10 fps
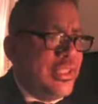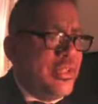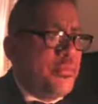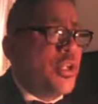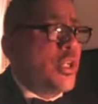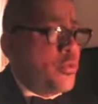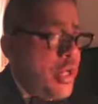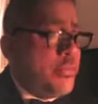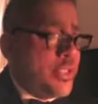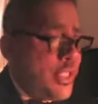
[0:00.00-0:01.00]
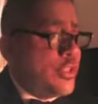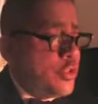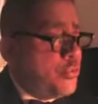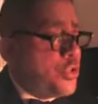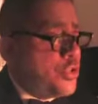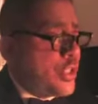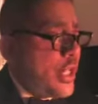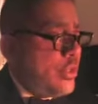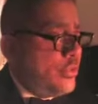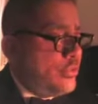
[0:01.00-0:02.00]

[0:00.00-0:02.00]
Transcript: y por el cual me siento muy honrado.